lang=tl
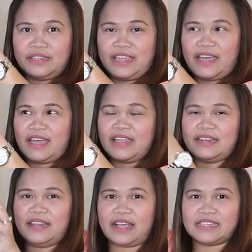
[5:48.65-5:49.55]

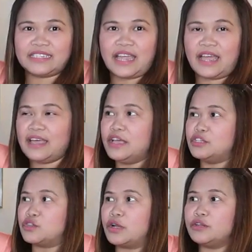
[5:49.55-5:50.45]
Yan. Lock siya.
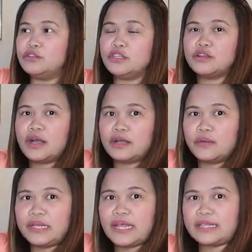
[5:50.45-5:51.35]
So, ganun din yung
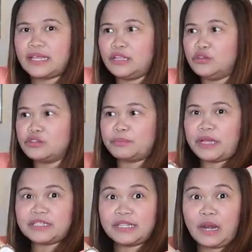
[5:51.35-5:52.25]
gagawin natin dun
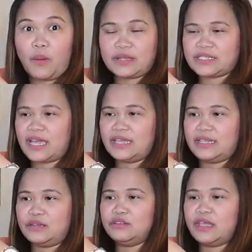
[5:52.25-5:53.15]
pa sa dalawang
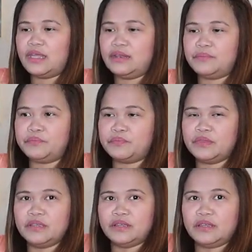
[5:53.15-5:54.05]
side. Ganun din.
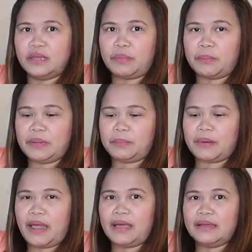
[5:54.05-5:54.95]
I-flip
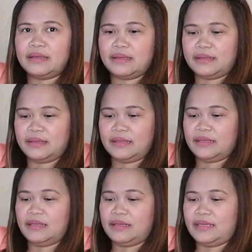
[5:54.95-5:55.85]
lang.
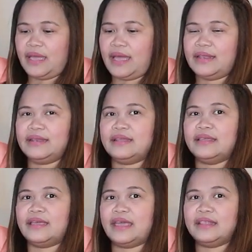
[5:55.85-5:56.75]
Yan.
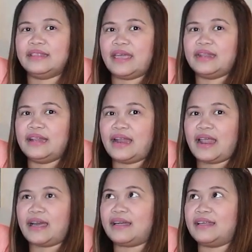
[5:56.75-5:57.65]
And then,
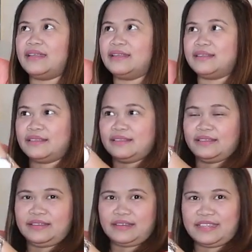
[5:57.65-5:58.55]
ilalak.
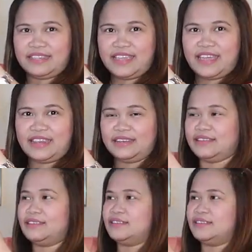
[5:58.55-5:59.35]
Ganyan.